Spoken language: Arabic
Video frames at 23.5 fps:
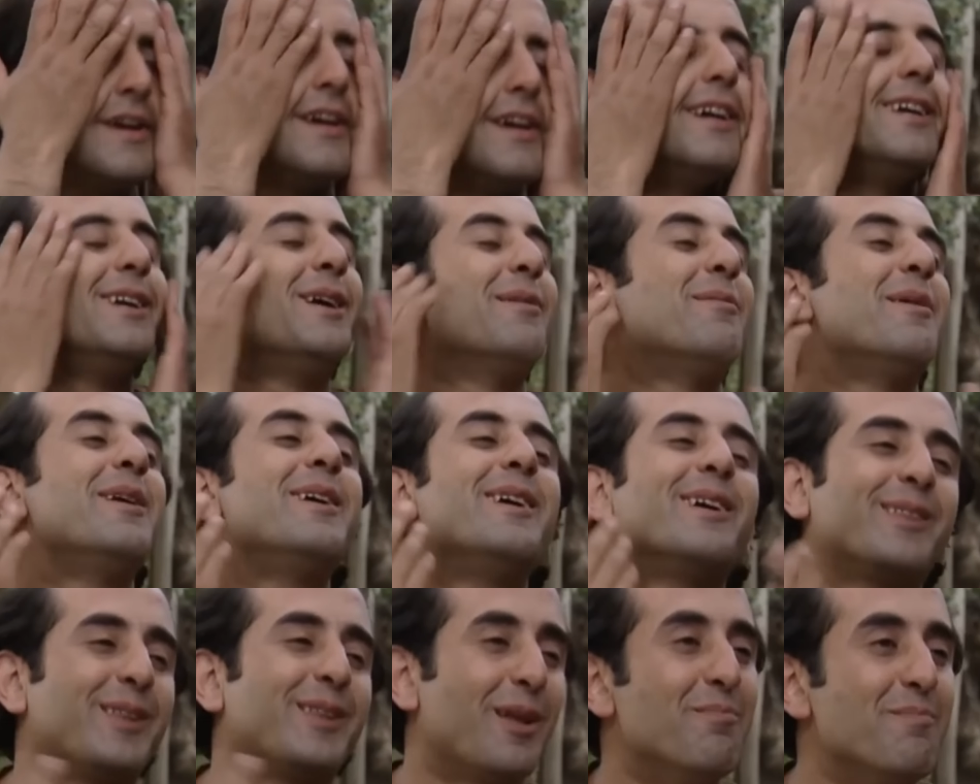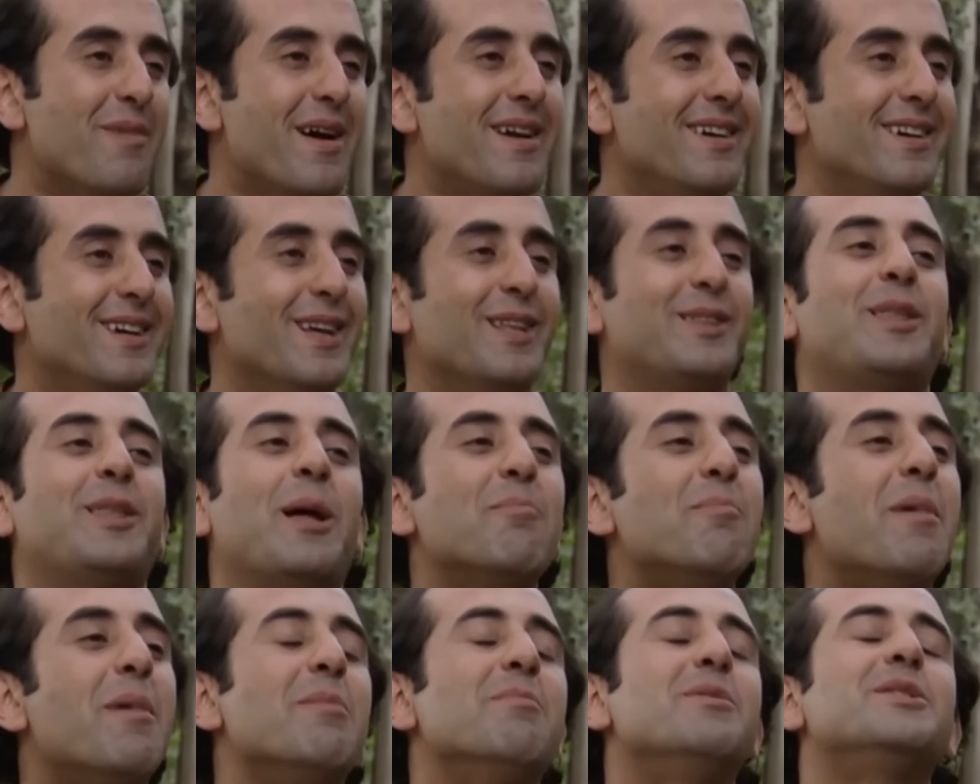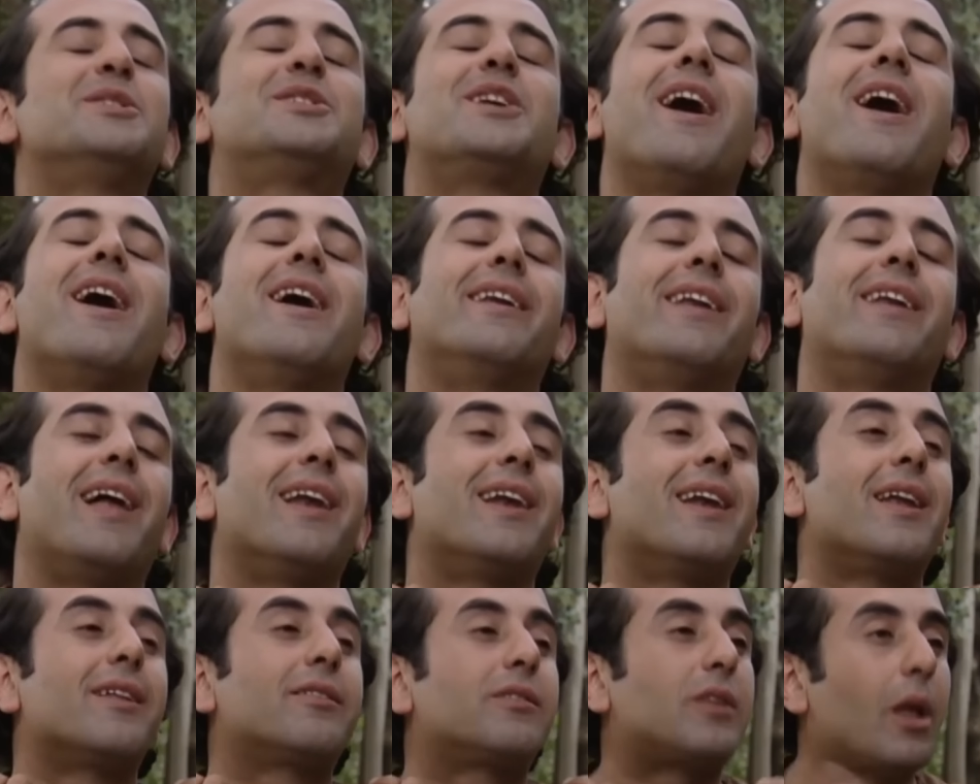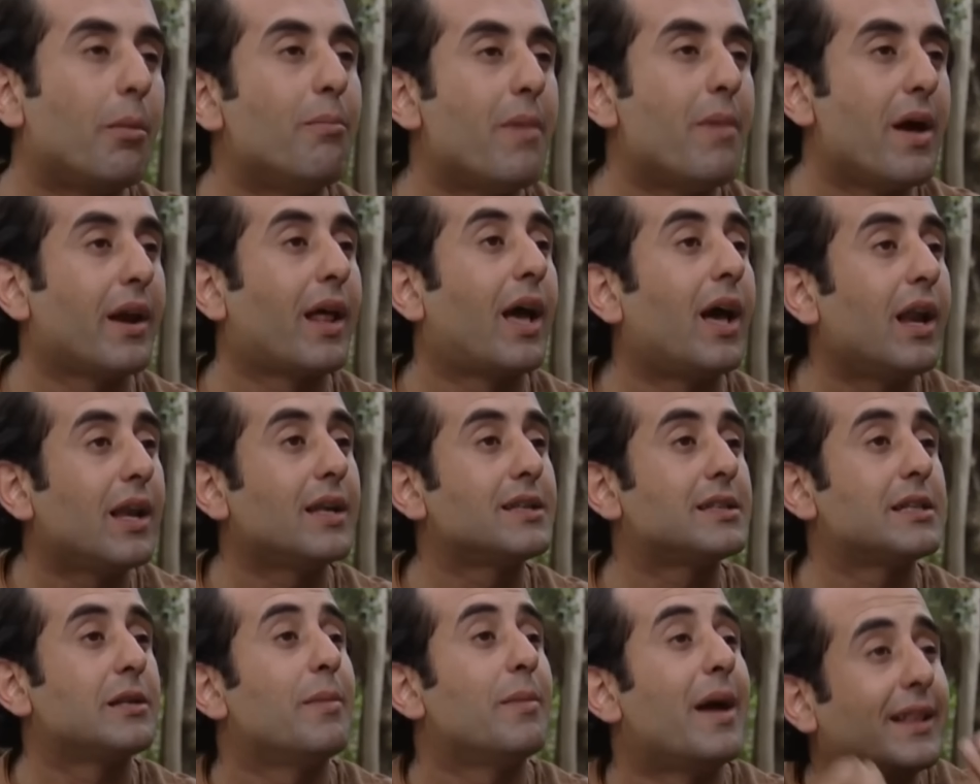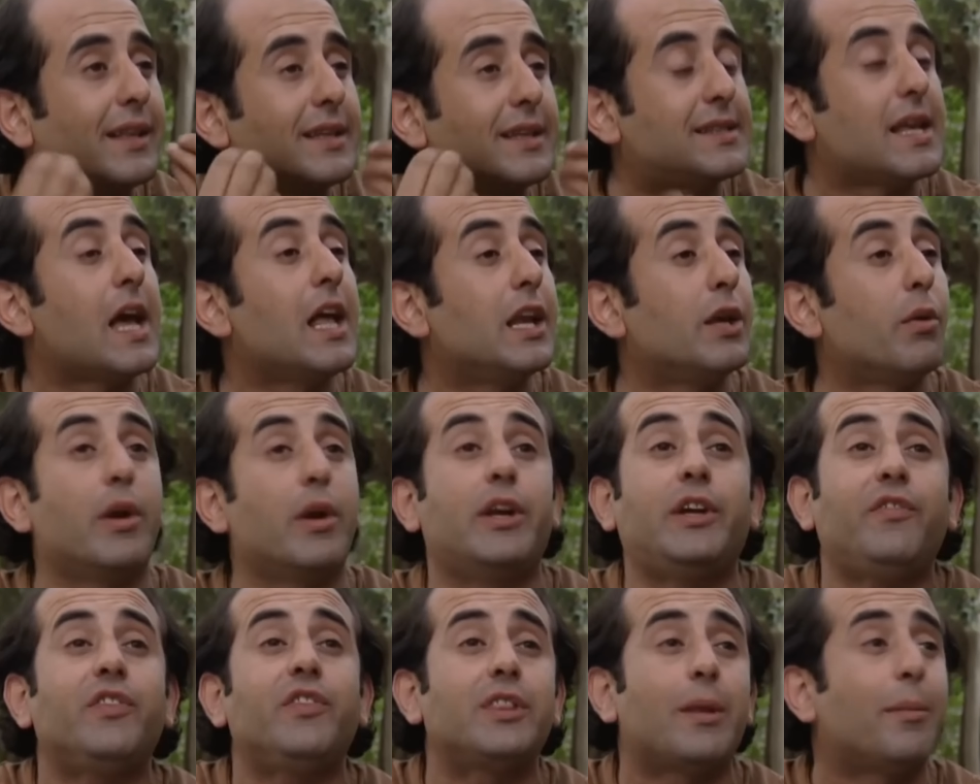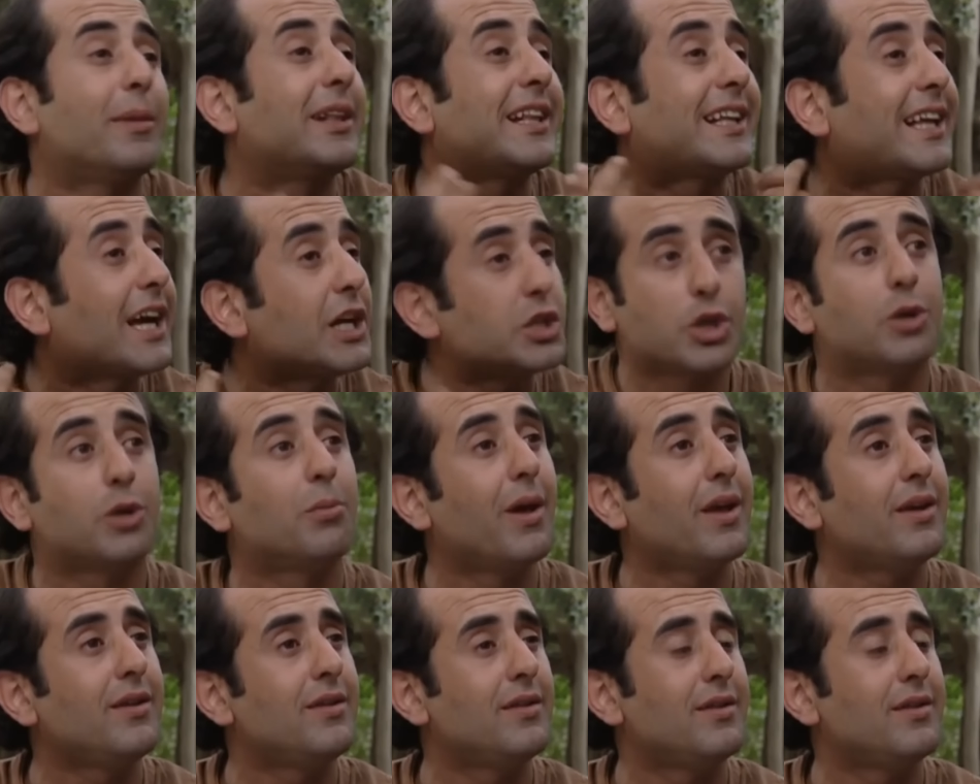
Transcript: يا بيي اطمن اطمن من شان الله اطمن خلص الماده سهله وانا حفظتها مثل كرج المي